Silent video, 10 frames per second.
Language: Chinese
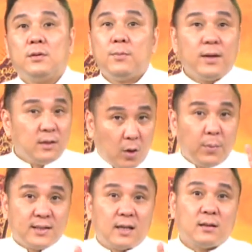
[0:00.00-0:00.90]
你们会
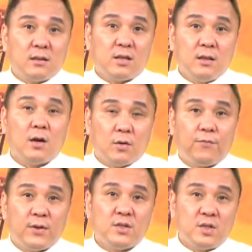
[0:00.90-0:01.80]
不会常常听到有
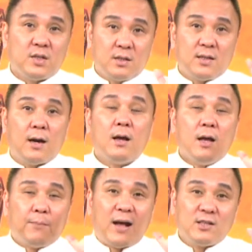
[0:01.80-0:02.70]
分析师这样
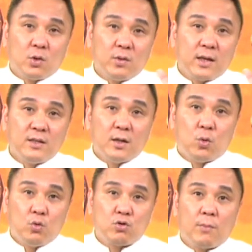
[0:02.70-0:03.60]
盘中连线
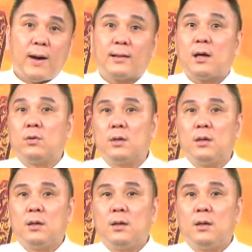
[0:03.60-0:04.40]
胡说八道的？